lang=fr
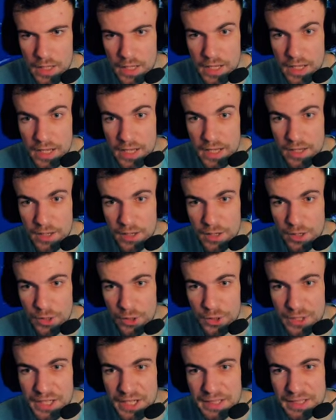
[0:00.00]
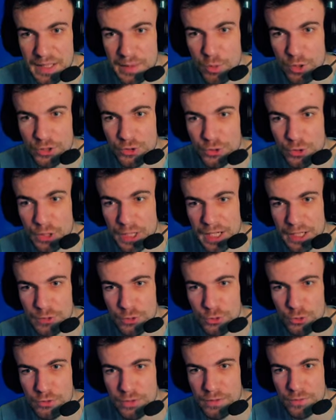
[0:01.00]
Eh, regardez-moi ce
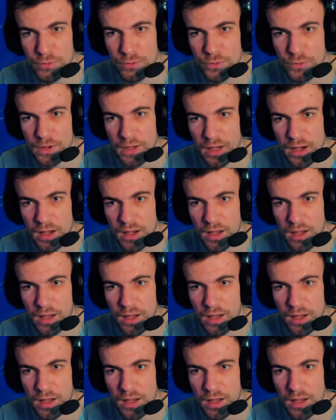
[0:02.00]
créneau que je viens de vous faire.